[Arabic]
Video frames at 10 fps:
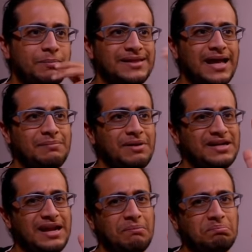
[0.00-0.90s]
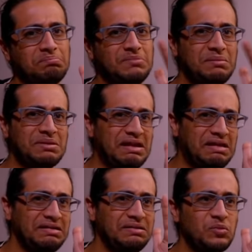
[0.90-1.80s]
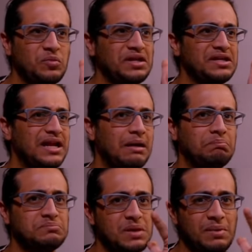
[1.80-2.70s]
بدال ما نلعب لعبتين ممكن نلعب